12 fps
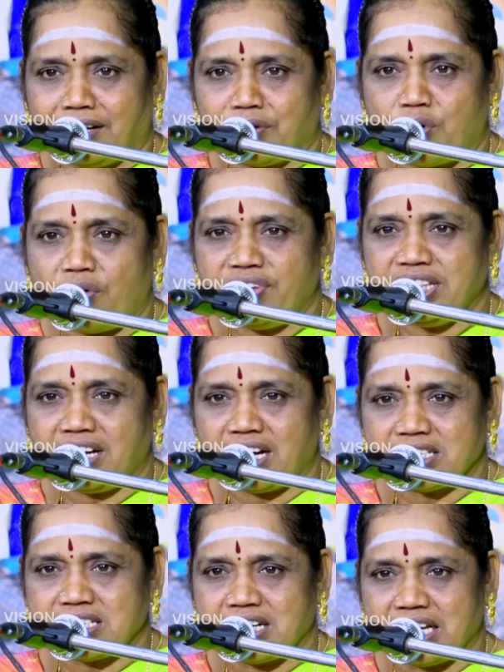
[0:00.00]

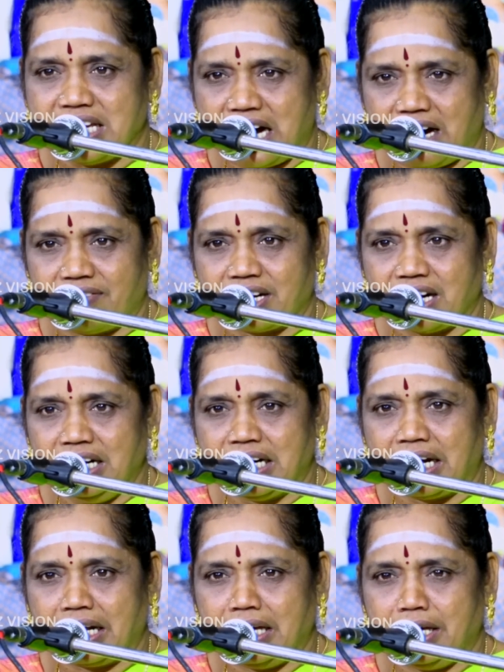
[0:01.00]
கோவிந்தராஜன் ஐயா அவர்கள்
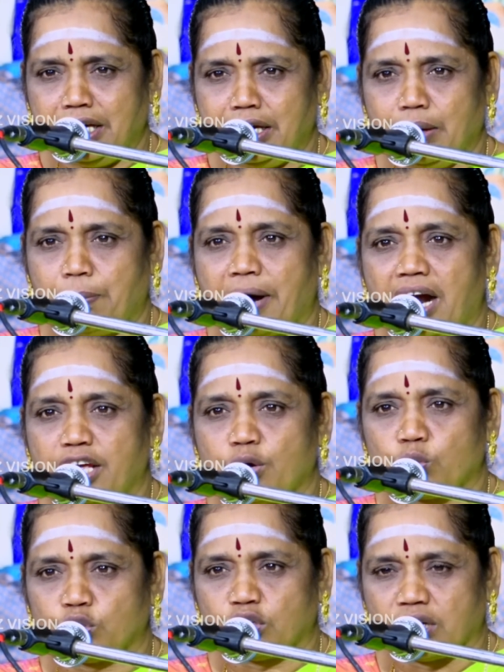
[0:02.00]
நிறைய பாடி
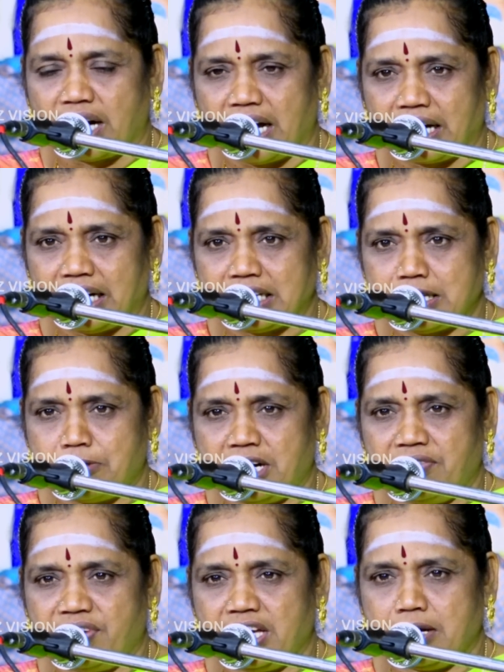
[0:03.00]
கொடுத்துருக்குறாங்க அதே
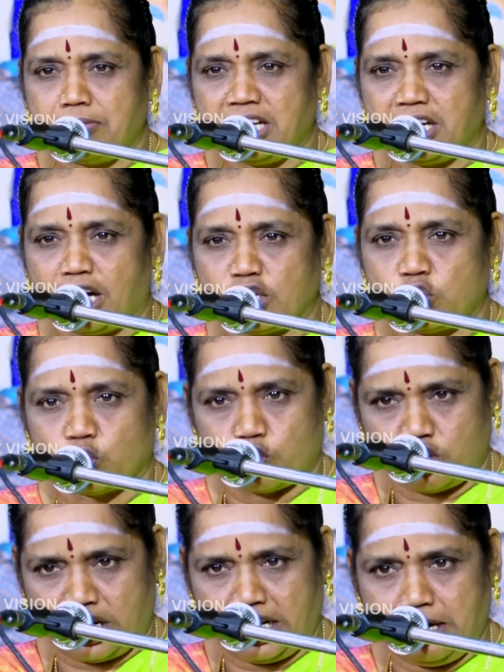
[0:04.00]
மாதிரி வீரமணி ராஜு
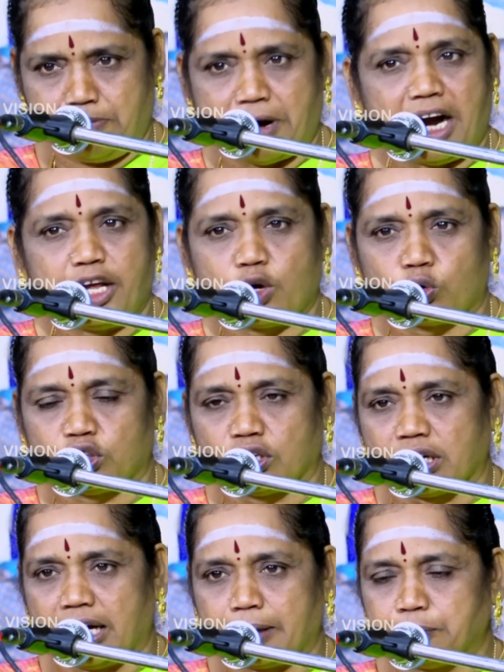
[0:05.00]
நிறைய பாடி
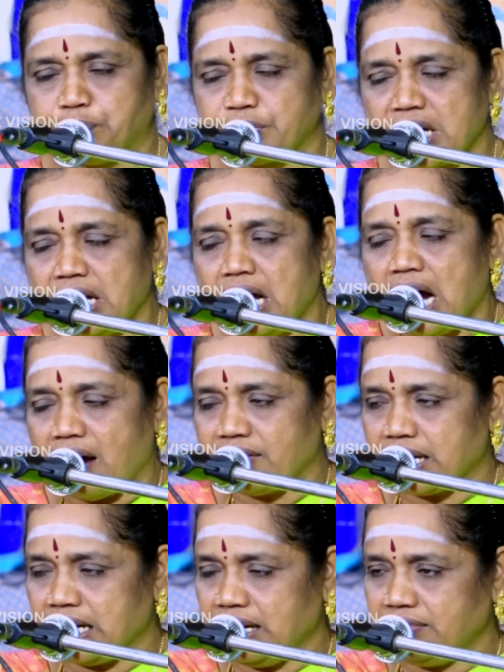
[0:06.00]
கொடுத்துருக்கிறார்
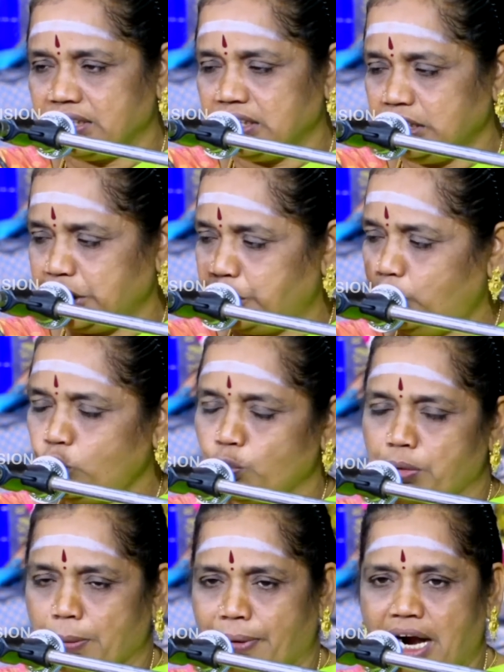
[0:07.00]
அவங்க எல்லாம் வந்து அந்த
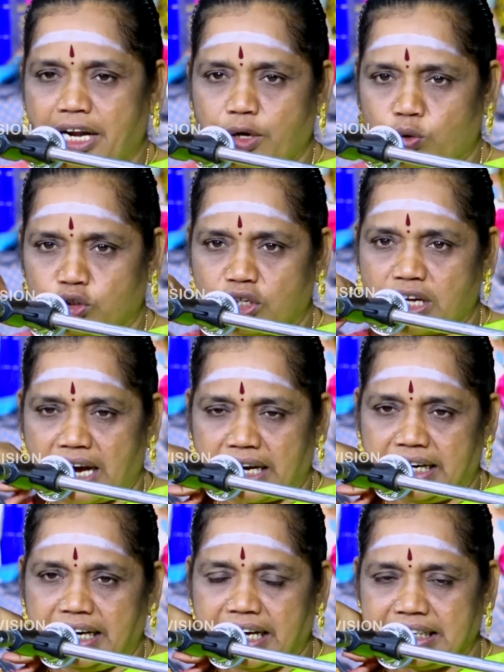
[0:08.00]
யூடியூப்பில் பாடி கொடுத்துருக்காங்க
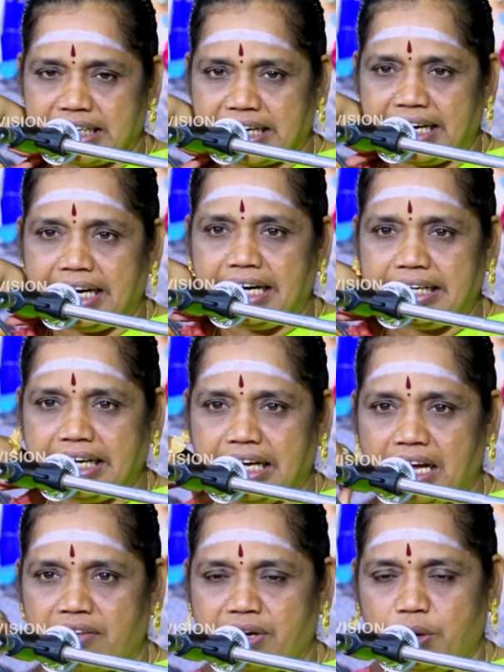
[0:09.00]
நீங்கள் அதை
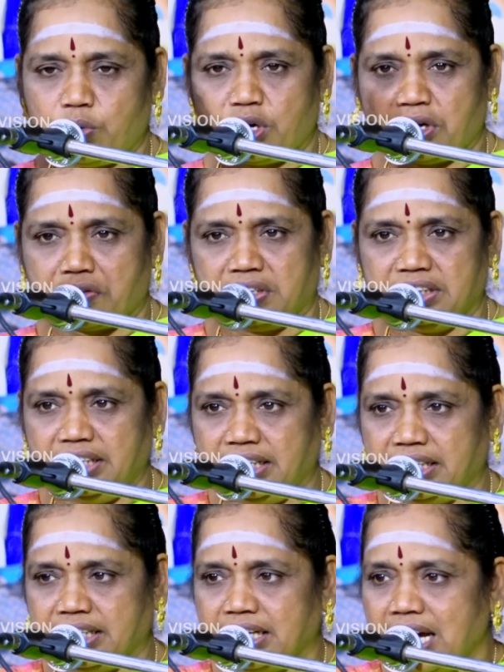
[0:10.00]
கேட்டிங்கனாவே உங்களுக்கு வந்து
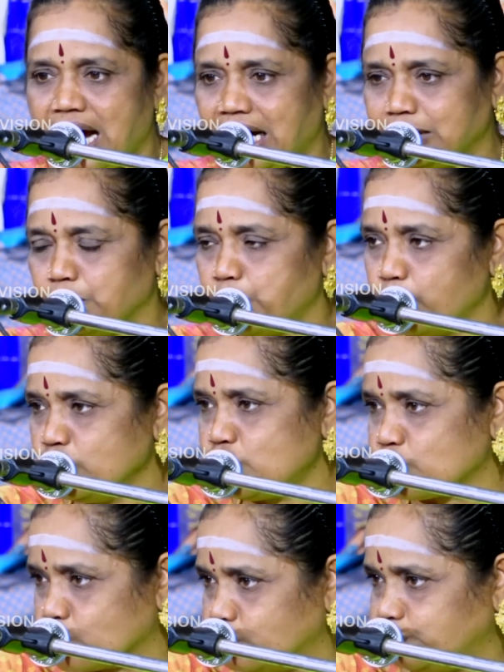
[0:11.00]
அது
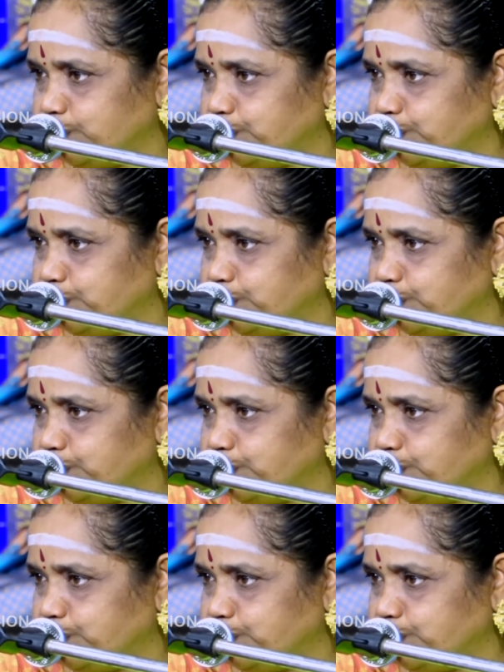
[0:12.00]
புரிஞ்சிரும்